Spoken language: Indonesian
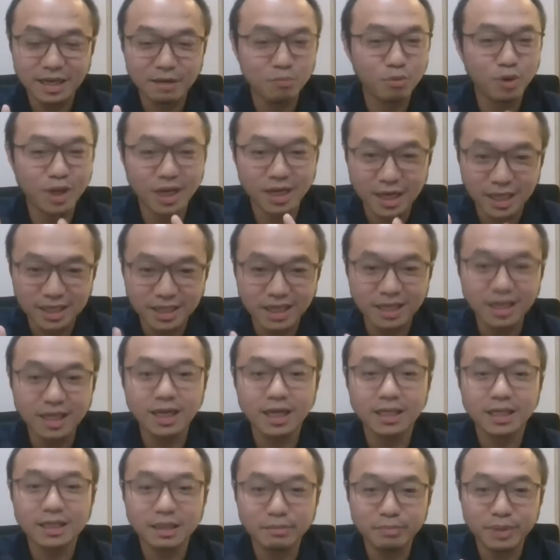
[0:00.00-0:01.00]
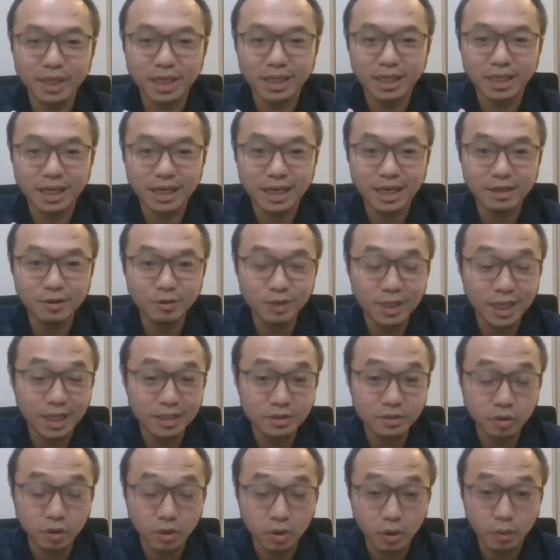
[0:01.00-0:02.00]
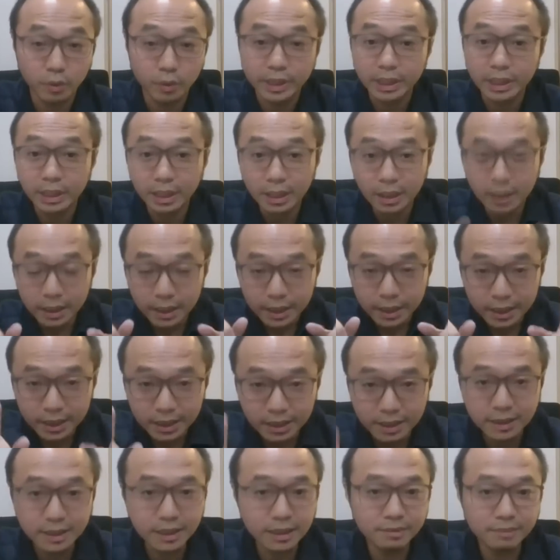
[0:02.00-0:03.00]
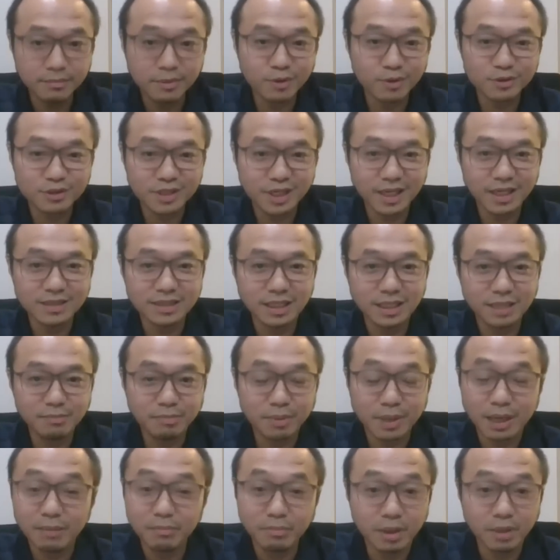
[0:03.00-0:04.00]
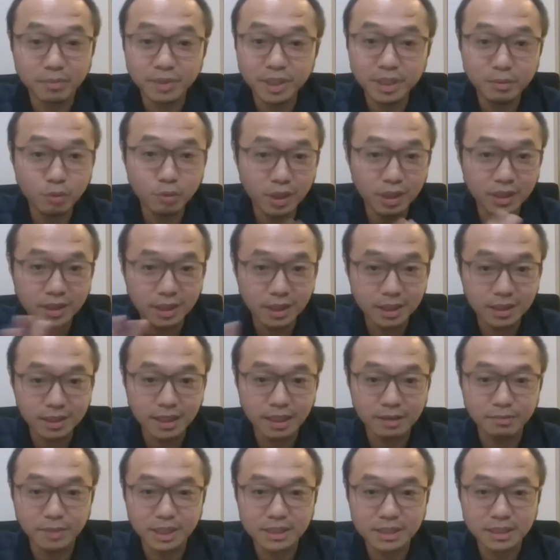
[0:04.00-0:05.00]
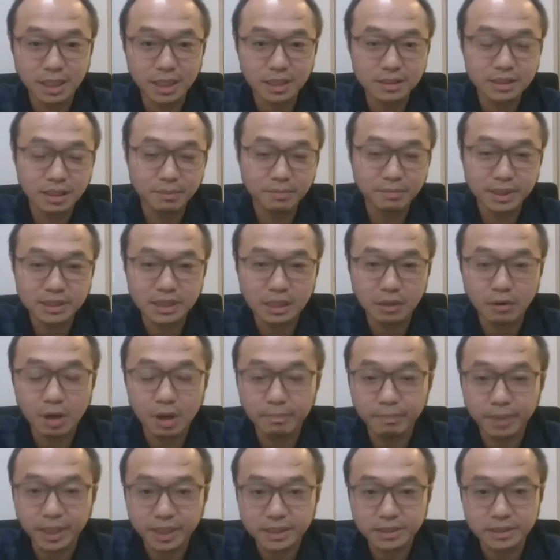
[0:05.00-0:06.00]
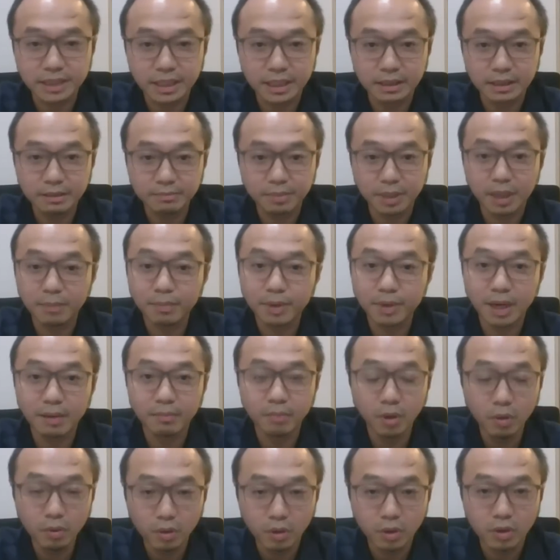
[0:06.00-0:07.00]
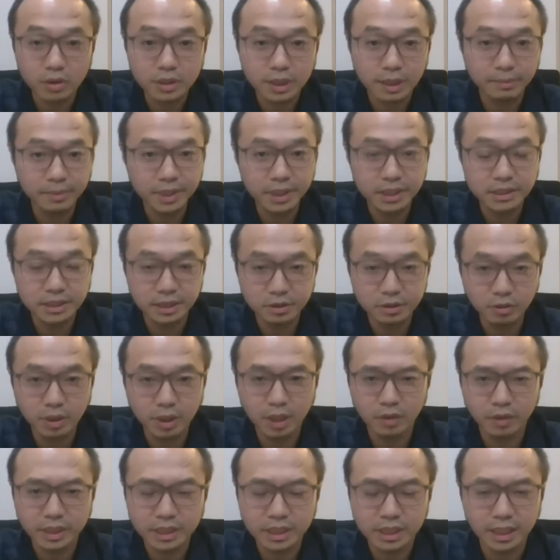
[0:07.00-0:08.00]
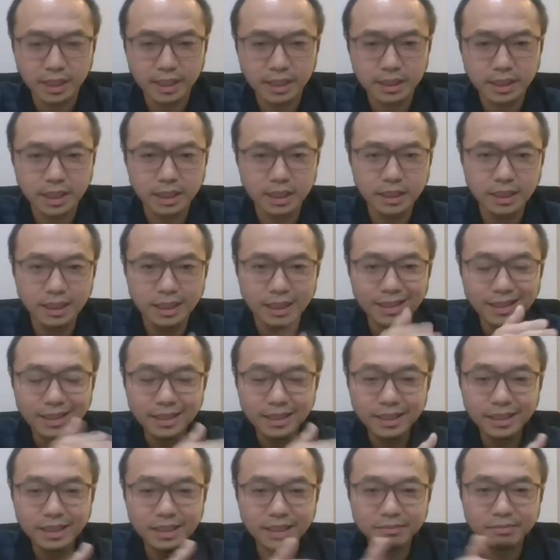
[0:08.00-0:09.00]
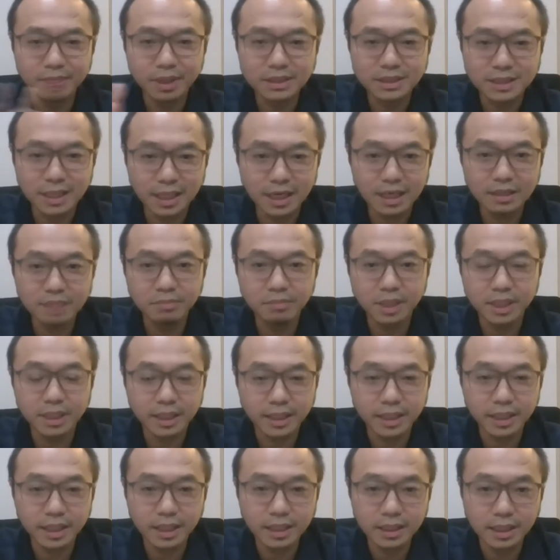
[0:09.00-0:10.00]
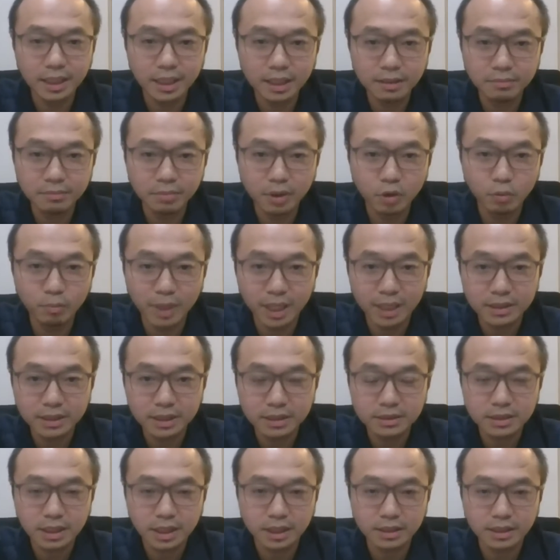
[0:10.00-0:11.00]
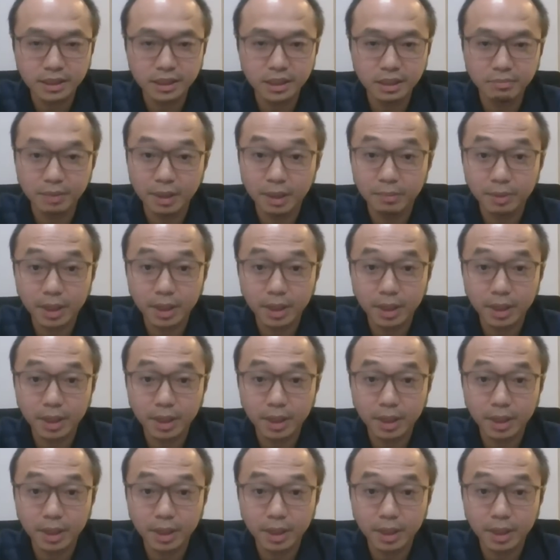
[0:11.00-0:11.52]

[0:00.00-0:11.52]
yang bukan hanya dekat tapi anak kandung dari Jokowi. Ini yang menurut saya jadi problem. Ini bukan tentang masalah siapa cawapresnya Pak Prabowo, tapi di situ kalau kita lihat kan ini berjalan beriringan dengan banyak strategi Pak